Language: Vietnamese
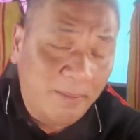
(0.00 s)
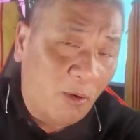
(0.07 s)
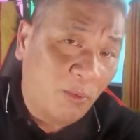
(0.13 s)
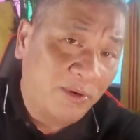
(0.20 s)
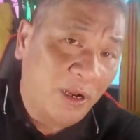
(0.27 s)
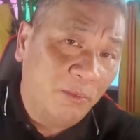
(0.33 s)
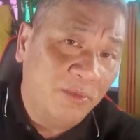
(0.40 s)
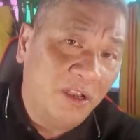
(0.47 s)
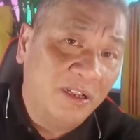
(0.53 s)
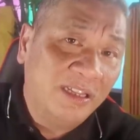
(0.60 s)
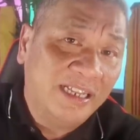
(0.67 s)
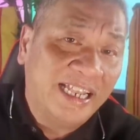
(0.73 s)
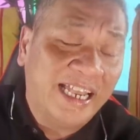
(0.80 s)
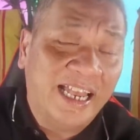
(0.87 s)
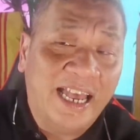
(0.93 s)
một trong những
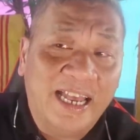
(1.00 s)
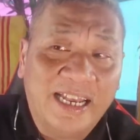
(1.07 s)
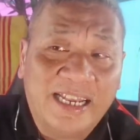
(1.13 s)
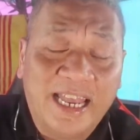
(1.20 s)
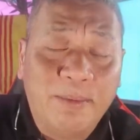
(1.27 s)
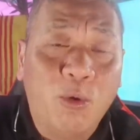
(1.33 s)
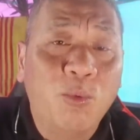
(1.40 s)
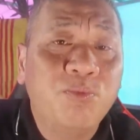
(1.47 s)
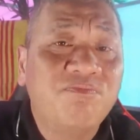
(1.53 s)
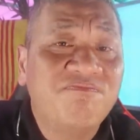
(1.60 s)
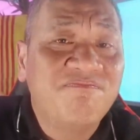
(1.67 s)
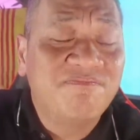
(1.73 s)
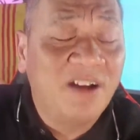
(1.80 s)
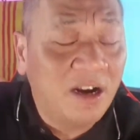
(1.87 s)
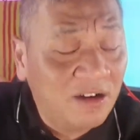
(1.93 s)
cây, bút
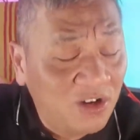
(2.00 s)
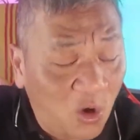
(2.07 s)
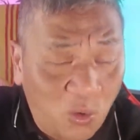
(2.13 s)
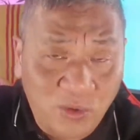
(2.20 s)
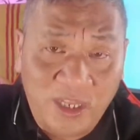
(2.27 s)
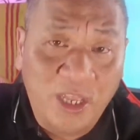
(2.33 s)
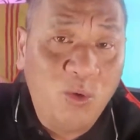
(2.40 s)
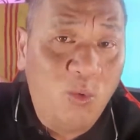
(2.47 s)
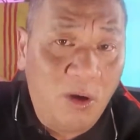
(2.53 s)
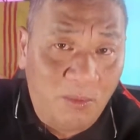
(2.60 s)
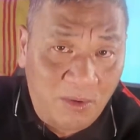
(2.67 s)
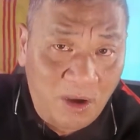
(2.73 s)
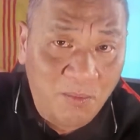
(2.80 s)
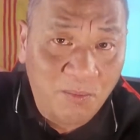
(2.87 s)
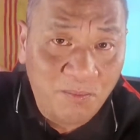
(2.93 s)
rất nổi tiếng của
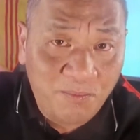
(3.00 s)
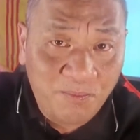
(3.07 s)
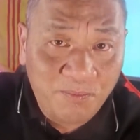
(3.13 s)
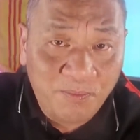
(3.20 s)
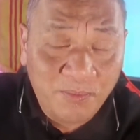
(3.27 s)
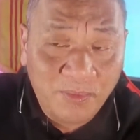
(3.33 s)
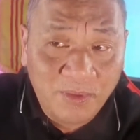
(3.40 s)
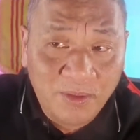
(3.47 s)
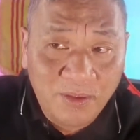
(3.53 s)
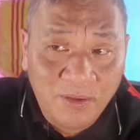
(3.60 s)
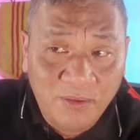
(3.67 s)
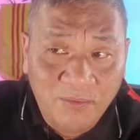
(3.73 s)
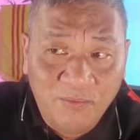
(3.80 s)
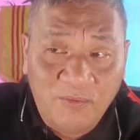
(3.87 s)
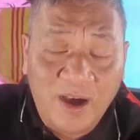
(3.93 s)
Hồng Kông.
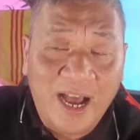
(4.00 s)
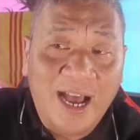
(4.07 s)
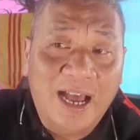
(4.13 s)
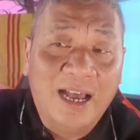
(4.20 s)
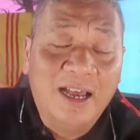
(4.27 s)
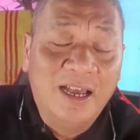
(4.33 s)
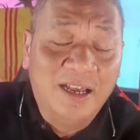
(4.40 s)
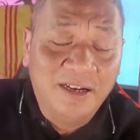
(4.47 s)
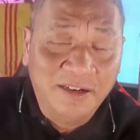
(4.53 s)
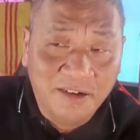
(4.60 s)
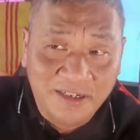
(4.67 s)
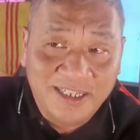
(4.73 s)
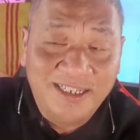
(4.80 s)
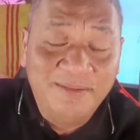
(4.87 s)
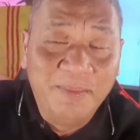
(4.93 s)
Và
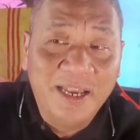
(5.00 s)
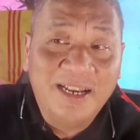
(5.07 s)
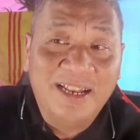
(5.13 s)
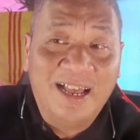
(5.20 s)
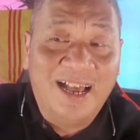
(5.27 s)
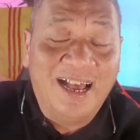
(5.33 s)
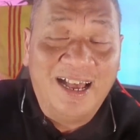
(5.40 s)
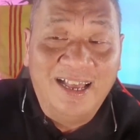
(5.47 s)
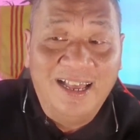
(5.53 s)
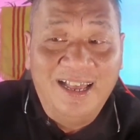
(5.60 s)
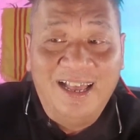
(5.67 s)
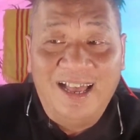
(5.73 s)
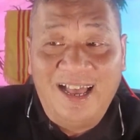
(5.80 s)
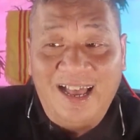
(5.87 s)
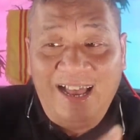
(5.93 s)
được biết là
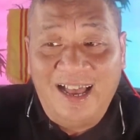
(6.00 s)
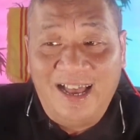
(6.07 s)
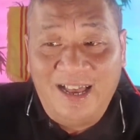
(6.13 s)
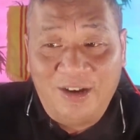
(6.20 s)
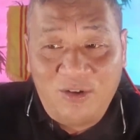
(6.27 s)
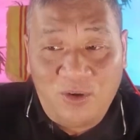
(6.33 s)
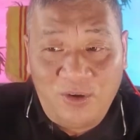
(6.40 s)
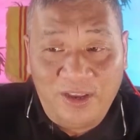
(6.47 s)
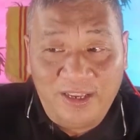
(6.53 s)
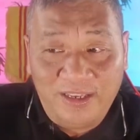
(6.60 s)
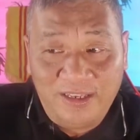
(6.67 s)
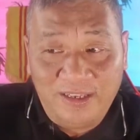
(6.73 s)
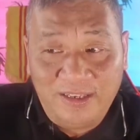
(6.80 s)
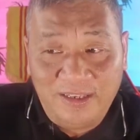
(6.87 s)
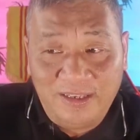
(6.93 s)
à, rồi
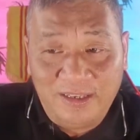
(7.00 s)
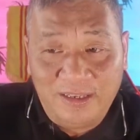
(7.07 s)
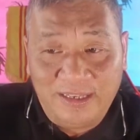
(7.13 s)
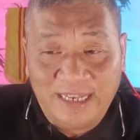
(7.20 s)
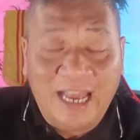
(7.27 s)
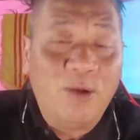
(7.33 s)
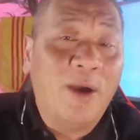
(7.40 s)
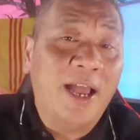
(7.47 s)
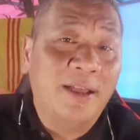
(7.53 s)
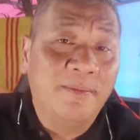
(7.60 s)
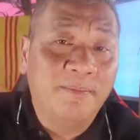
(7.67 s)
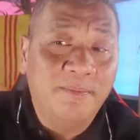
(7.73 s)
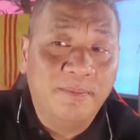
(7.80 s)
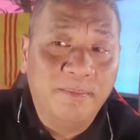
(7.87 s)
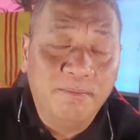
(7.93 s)
Đài Loan
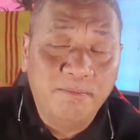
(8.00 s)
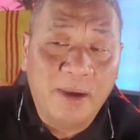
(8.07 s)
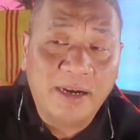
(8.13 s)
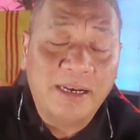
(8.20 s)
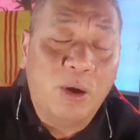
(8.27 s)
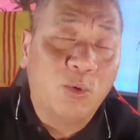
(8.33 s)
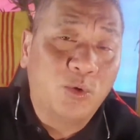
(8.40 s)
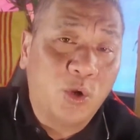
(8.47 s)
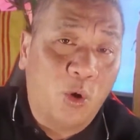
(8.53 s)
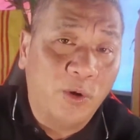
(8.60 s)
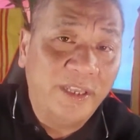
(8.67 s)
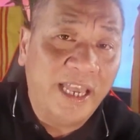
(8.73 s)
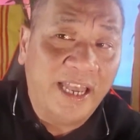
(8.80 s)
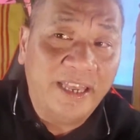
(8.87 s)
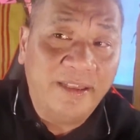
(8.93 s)
bắt đầu
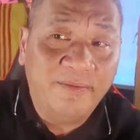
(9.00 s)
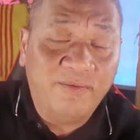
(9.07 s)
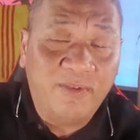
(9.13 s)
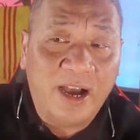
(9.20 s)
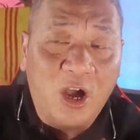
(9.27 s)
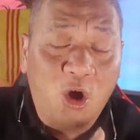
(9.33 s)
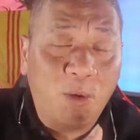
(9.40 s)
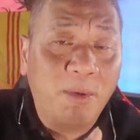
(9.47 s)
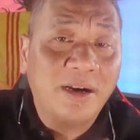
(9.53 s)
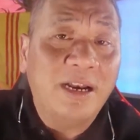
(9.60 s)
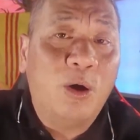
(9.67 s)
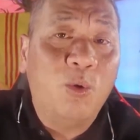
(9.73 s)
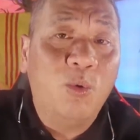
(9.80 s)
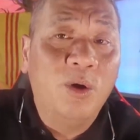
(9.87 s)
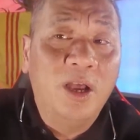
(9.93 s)
trỗi dậy và họ bắt
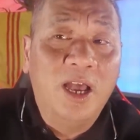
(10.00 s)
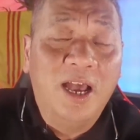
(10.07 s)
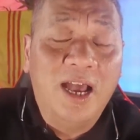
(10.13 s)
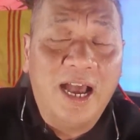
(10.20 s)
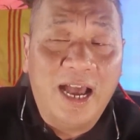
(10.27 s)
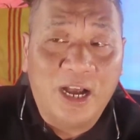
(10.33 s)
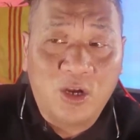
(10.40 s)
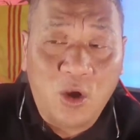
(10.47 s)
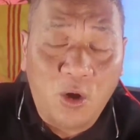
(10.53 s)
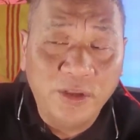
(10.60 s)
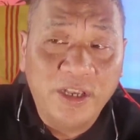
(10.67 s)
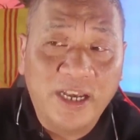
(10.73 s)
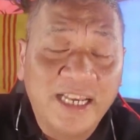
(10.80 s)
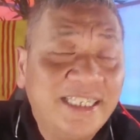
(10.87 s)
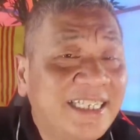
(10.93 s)
đầu à, có
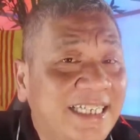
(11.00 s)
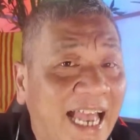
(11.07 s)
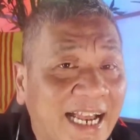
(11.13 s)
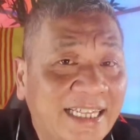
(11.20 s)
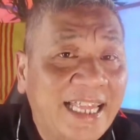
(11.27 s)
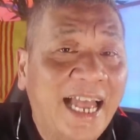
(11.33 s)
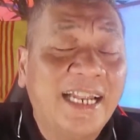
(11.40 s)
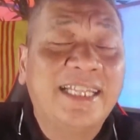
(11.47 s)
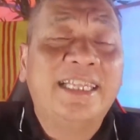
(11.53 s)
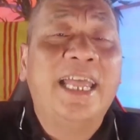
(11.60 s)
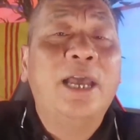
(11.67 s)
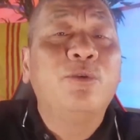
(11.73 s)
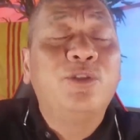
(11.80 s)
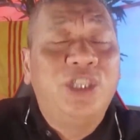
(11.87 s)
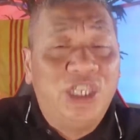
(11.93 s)
những cái sáng tác
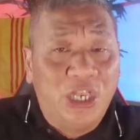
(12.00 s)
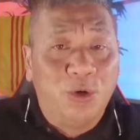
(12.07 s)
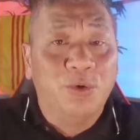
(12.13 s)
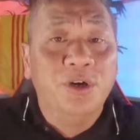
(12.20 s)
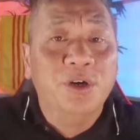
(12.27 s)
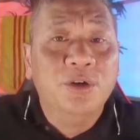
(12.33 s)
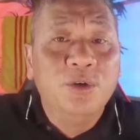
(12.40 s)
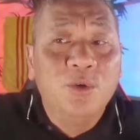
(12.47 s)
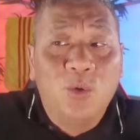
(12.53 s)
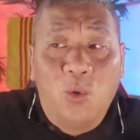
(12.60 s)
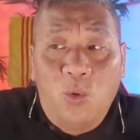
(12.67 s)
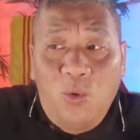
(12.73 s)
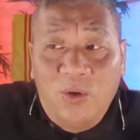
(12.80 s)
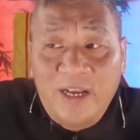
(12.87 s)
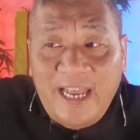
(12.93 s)
theo chiều hướng
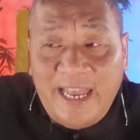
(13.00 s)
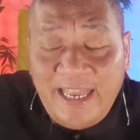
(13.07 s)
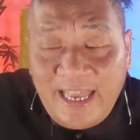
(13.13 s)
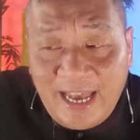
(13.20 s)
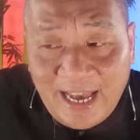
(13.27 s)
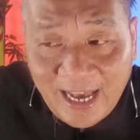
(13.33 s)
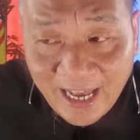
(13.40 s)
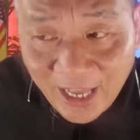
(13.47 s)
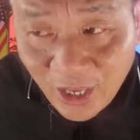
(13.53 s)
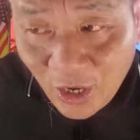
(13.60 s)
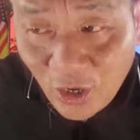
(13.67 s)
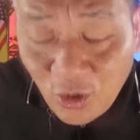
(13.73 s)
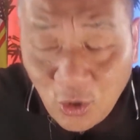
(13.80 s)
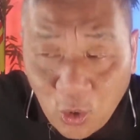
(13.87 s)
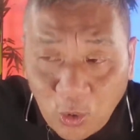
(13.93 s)
của cái à,
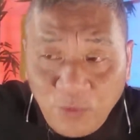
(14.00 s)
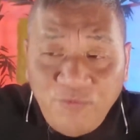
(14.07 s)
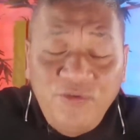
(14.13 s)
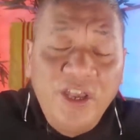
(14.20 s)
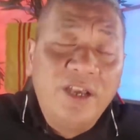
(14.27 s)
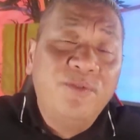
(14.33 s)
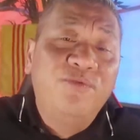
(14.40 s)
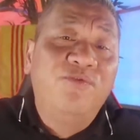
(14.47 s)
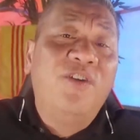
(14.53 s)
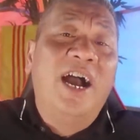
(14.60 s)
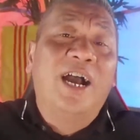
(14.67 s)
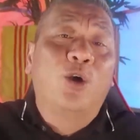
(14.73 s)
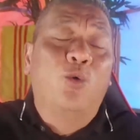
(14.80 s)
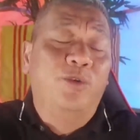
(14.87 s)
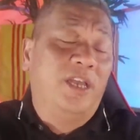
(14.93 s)
lối viết
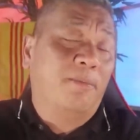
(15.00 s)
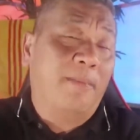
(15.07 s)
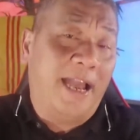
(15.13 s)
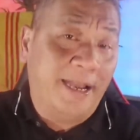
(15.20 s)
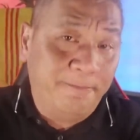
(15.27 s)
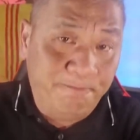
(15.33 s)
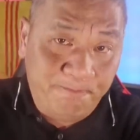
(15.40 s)
văn của Nhật Bản.